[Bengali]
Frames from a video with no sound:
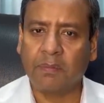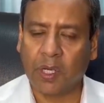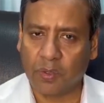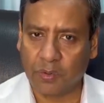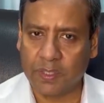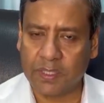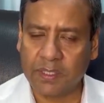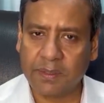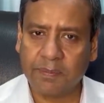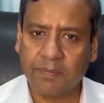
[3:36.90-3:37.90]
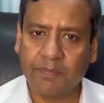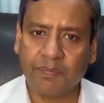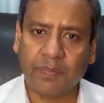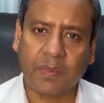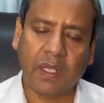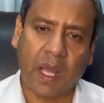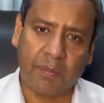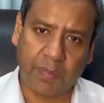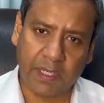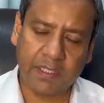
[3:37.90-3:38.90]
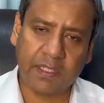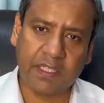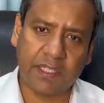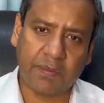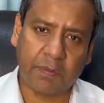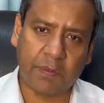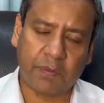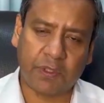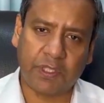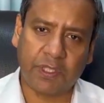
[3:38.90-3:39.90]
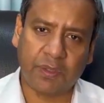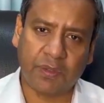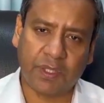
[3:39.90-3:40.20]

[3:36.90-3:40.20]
বা করেছেন আম্বানিদেরকে যেভাবে প্রতিষ্ঠিত